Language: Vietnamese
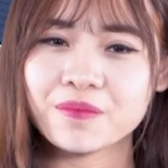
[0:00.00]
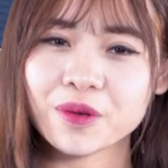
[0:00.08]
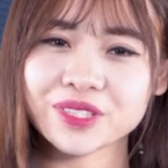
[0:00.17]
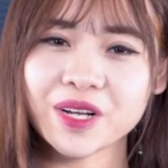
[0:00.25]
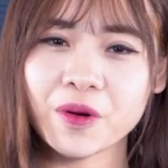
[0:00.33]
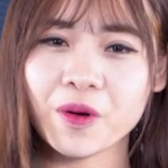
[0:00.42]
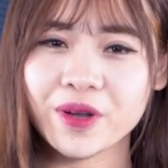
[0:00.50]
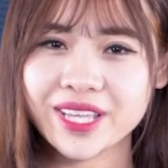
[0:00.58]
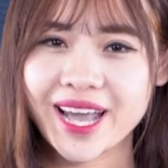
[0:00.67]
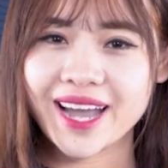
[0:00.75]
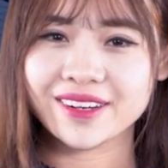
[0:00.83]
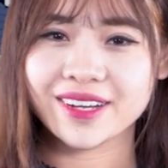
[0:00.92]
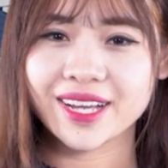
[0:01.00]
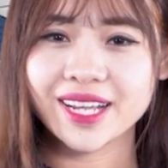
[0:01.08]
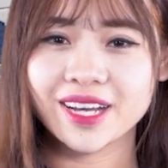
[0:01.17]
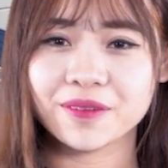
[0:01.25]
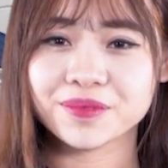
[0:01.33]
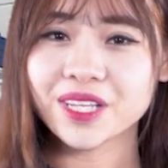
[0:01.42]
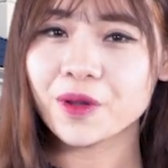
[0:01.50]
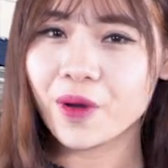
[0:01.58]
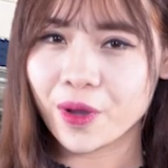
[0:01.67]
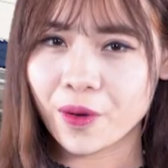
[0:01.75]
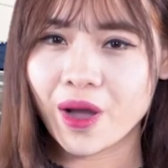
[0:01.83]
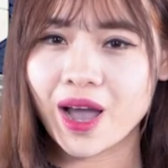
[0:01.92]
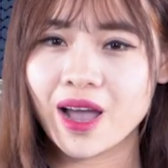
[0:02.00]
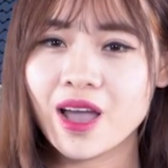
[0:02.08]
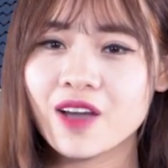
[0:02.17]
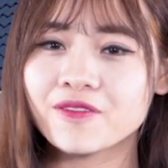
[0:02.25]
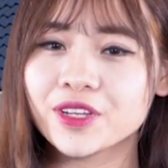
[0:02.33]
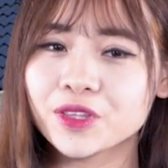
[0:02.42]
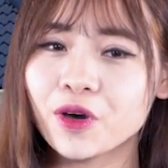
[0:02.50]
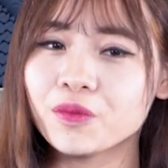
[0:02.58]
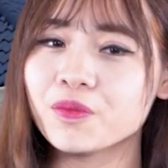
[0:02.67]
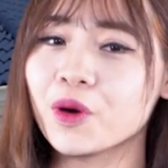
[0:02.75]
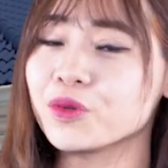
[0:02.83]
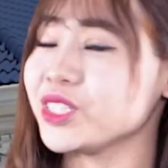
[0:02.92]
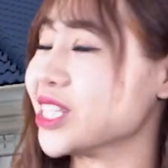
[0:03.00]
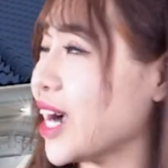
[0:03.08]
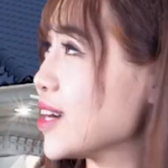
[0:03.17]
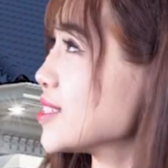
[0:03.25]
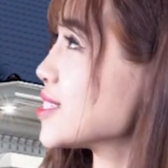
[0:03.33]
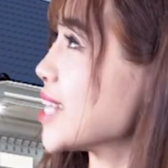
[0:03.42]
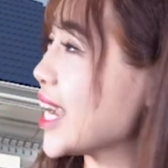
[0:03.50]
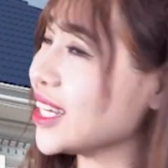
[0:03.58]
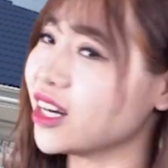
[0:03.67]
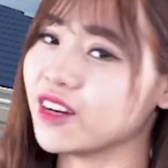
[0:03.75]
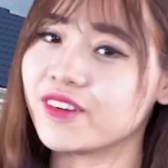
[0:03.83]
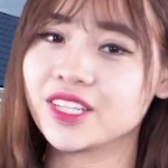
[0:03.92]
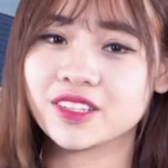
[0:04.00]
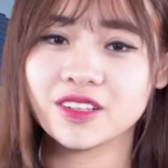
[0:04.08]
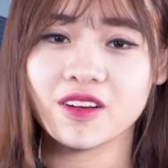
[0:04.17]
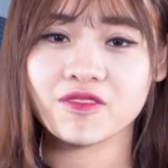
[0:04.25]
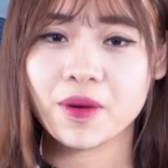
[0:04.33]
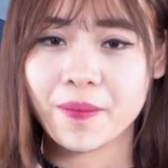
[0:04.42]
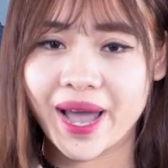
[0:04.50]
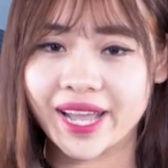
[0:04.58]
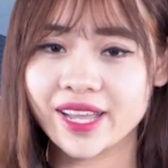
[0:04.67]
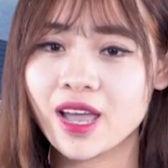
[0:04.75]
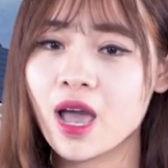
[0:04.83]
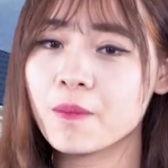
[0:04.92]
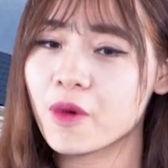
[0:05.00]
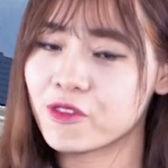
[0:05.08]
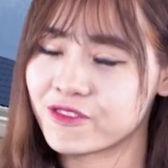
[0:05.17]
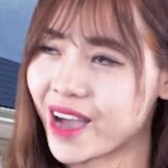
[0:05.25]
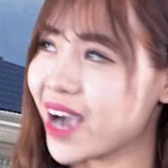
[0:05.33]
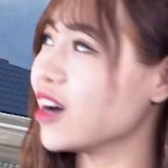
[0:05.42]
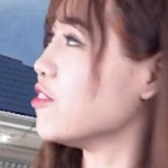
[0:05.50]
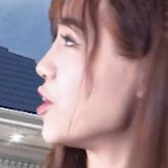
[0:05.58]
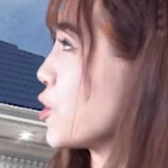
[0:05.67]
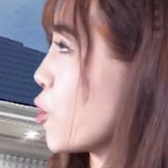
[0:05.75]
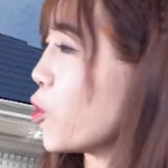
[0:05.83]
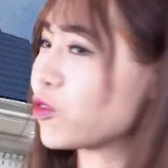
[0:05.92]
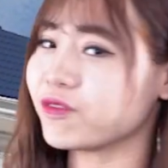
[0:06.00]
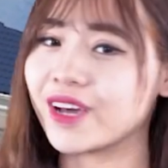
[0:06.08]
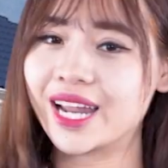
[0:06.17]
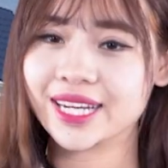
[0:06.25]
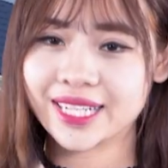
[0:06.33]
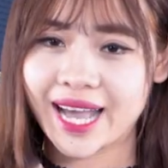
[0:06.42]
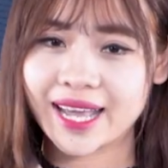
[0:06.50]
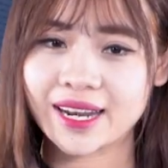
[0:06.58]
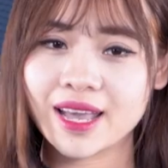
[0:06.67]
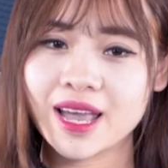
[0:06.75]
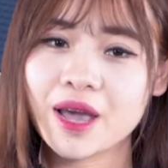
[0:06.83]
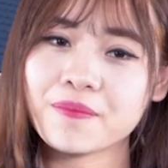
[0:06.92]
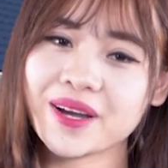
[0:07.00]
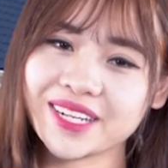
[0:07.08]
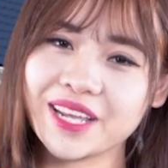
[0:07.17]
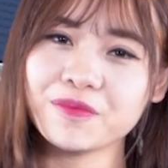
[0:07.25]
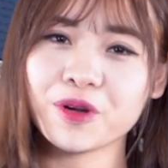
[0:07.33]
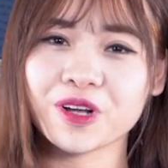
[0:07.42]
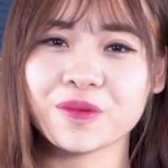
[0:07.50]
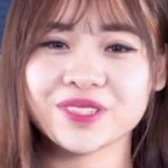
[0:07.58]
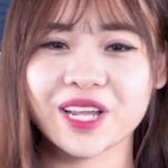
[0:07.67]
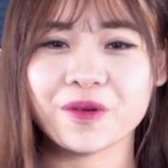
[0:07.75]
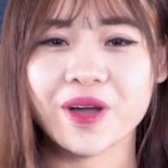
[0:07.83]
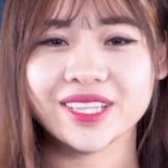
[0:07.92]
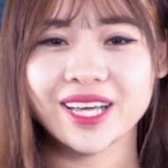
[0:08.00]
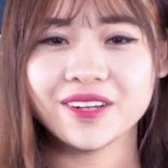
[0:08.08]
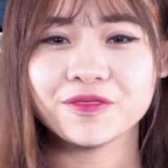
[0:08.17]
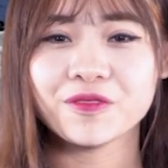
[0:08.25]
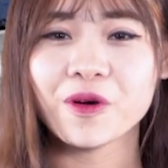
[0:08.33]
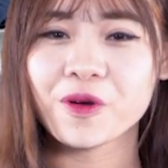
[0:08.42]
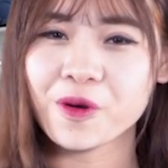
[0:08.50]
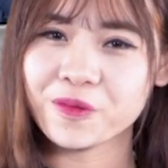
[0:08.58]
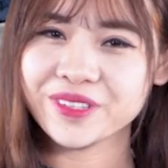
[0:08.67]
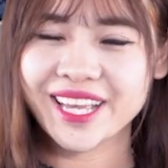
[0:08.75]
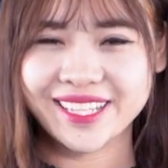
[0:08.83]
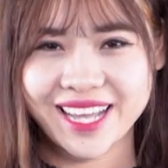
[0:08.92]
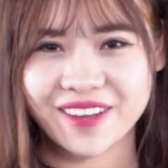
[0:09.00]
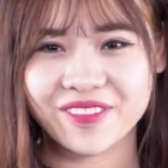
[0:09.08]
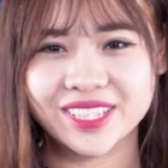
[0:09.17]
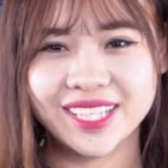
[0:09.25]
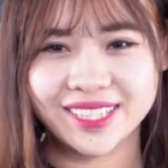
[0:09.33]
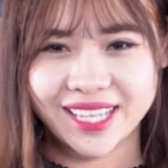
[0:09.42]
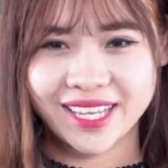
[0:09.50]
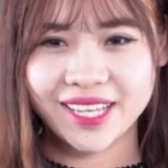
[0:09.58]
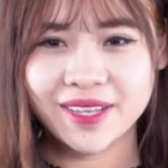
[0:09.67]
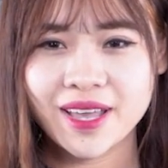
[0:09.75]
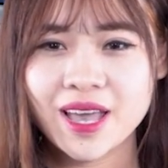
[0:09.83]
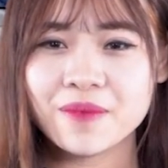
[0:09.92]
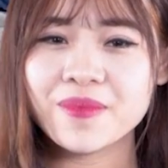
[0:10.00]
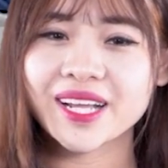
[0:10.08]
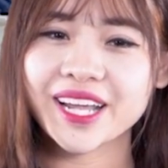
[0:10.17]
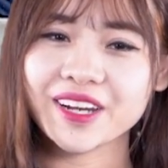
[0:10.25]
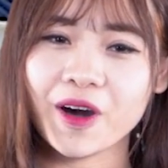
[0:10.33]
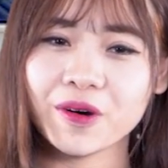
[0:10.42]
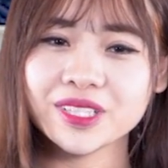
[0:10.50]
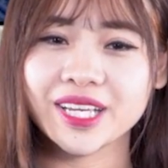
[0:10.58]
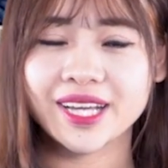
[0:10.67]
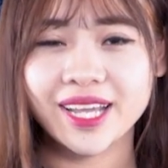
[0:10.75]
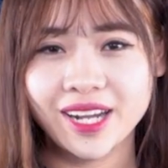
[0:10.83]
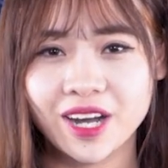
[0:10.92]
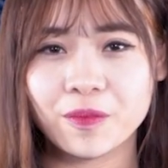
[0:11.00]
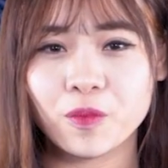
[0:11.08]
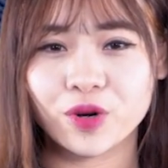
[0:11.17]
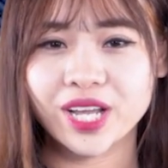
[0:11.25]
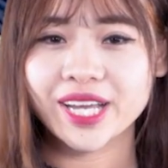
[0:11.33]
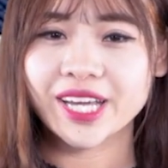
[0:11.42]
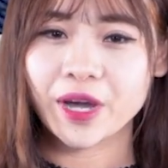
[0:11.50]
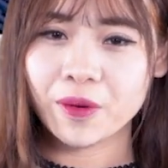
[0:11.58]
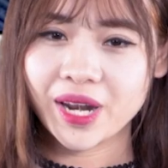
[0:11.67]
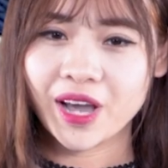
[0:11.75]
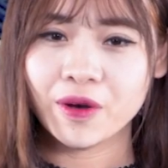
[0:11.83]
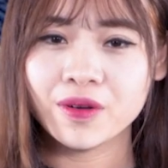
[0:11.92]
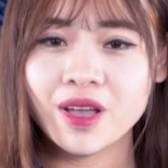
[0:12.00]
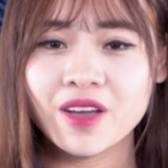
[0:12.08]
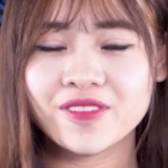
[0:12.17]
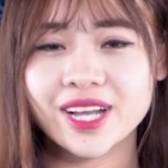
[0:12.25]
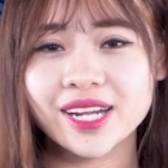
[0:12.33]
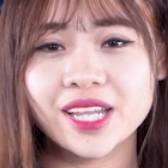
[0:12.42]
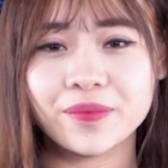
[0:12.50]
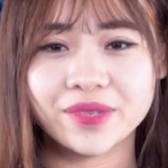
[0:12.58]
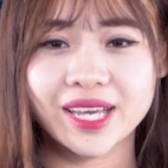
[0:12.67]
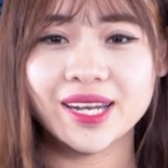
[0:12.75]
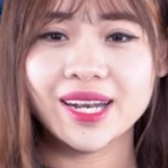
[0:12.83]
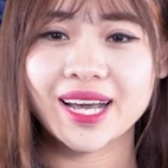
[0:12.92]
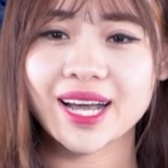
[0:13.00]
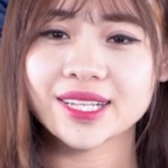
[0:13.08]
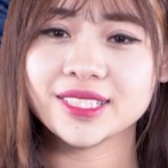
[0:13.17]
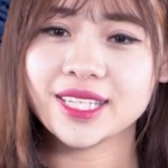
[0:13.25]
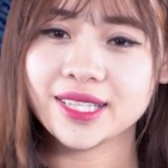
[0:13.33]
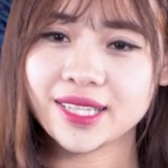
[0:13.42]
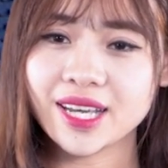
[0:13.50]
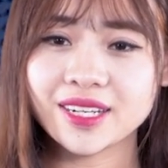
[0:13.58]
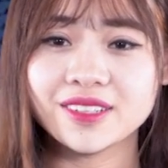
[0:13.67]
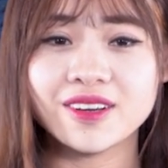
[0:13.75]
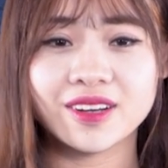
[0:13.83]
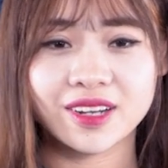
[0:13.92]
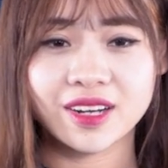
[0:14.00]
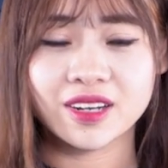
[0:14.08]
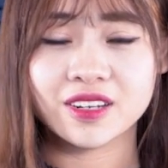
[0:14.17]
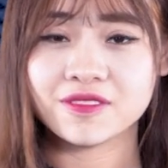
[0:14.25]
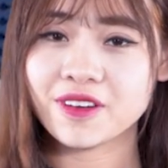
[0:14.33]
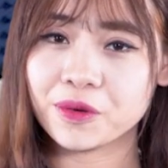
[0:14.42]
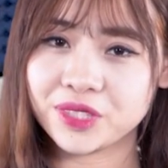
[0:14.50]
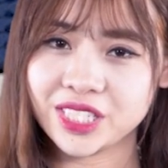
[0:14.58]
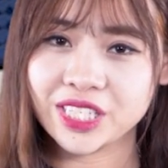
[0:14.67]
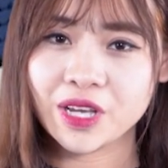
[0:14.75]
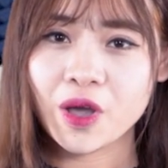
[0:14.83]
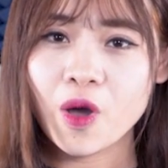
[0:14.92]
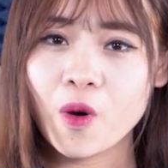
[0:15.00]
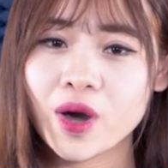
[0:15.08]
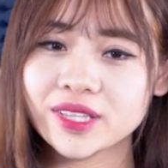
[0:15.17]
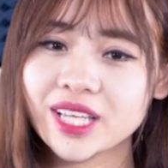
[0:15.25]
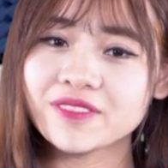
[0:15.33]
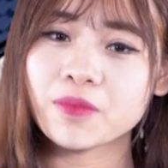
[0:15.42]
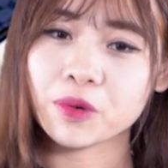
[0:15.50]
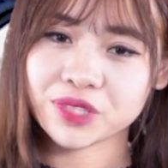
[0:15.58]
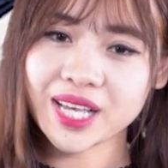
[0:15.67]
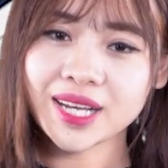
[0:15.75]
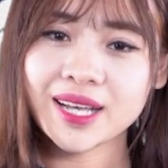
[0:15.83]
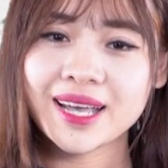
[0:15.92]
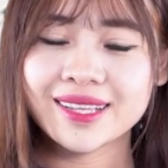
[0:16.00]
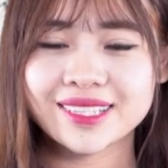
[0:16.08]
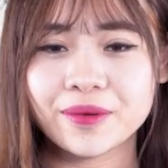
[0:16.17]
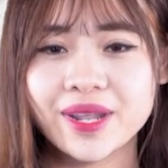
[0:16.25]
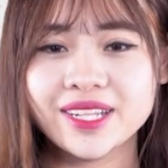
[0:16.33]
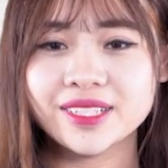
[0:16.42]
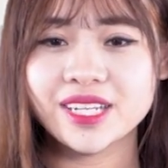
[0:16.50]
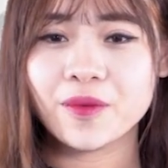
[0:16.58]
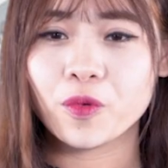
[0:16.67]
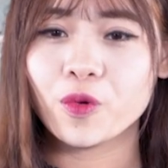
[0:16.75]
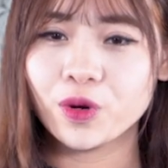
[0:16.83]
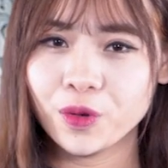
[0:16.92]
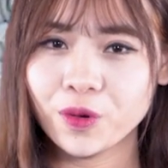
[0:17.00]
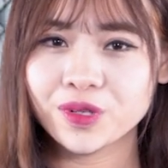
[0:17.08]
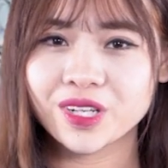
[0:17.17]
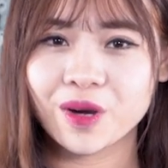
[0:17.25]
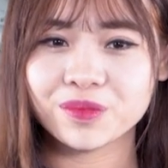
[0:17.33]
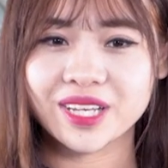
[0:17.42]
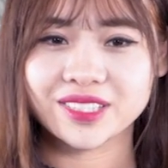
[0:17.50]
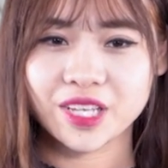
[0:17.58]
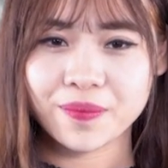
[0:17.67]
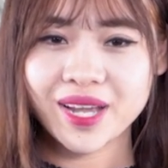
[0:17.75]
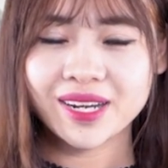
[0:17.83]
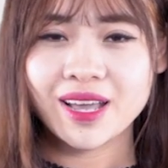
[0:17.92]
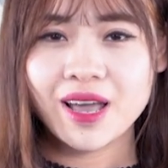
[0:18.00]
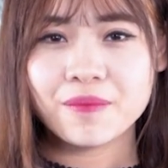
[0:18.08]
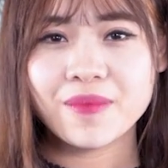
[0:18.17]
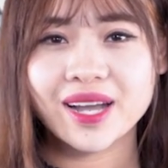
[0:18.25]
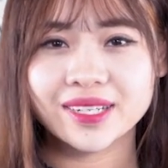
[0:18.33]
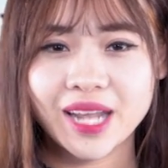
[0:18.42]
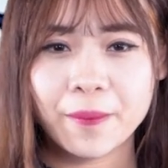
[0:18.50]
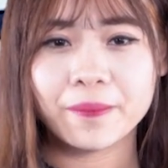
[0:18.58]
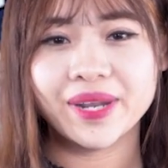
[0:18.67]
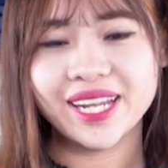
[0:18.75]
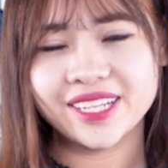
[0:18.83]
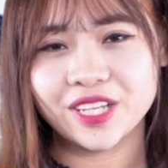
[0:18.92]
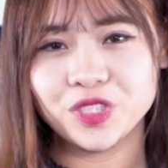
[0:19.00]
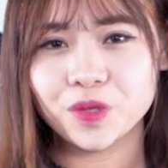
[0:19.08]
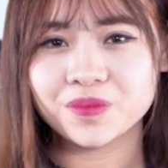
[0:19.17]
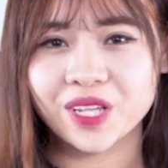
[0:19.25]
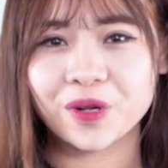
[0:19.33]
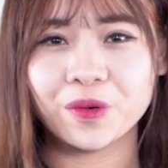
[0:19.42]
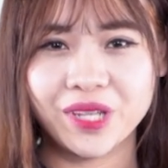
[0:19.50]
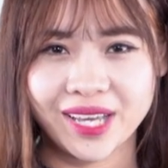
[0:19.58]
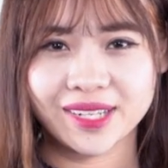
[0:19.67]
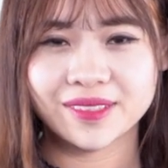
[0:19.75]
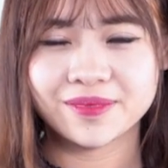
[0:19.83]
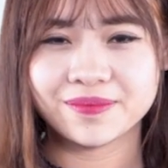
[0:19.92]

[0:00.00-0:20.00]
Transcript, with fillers: Màu sắc của ngôi nhà được kết hợp rất hài hòa với tôn màu trắng, xanh ở phần tường và mái, màu vàng ở phần cột và lan can, mang đến một không gian ngoại thất vô cùng nhẹ nhàng và tinh tế. Bên cạnh đó thì kết hợp một cách khéo léo với các điểm nhấn là các chi tiết đường gờ, phào chỉ, họa tiết màu sắc, tạo nên những điểm cuốn hút không thể rời mắt, mang đậm nét kiến trúc tân cổ điển.